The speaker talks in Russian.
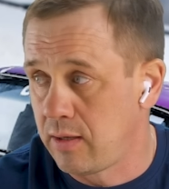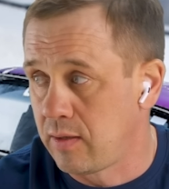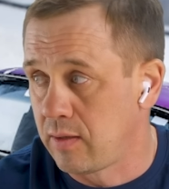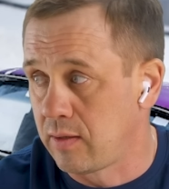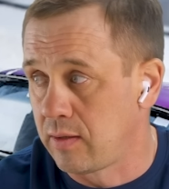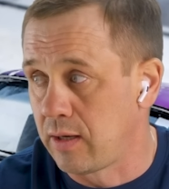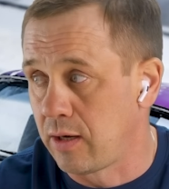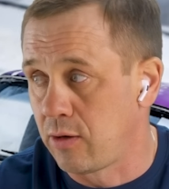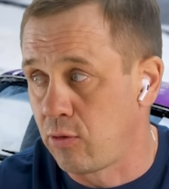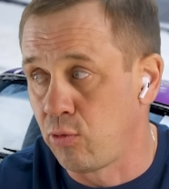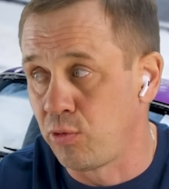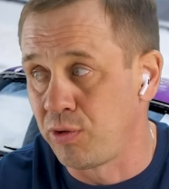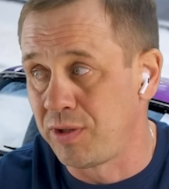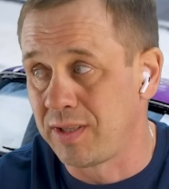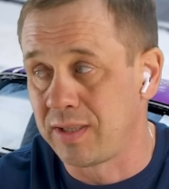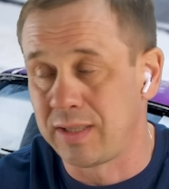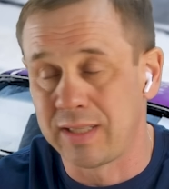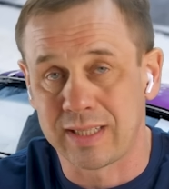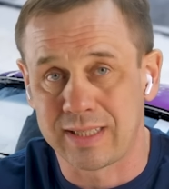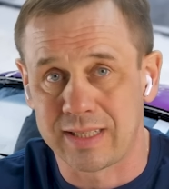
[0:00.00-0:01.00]

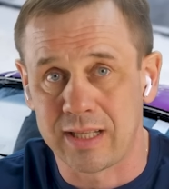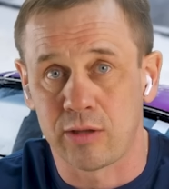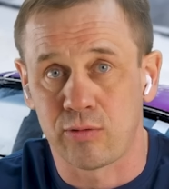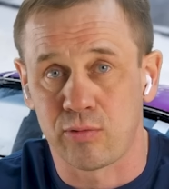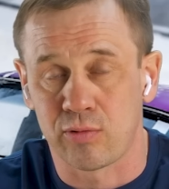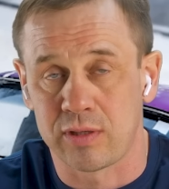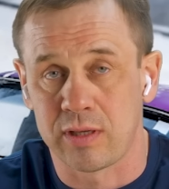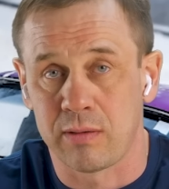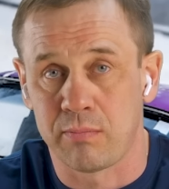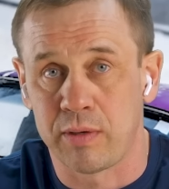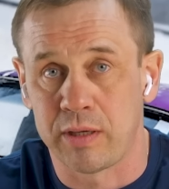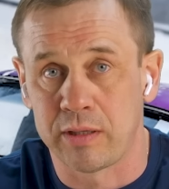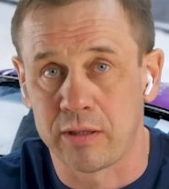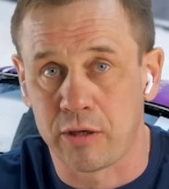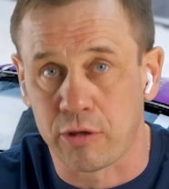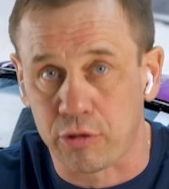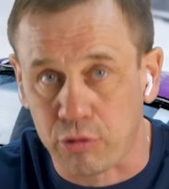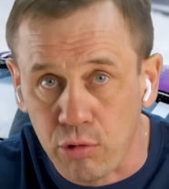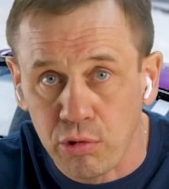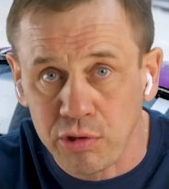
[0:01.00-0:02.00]
доходит до статуса
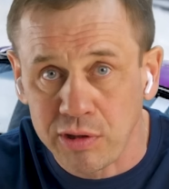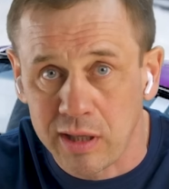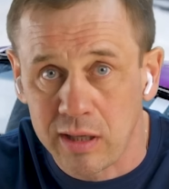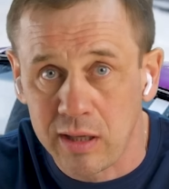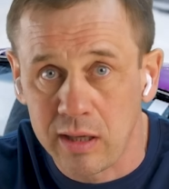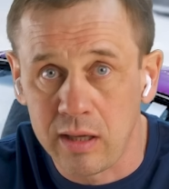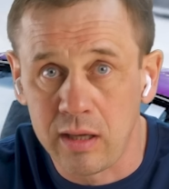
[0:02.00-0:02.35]
банкрот,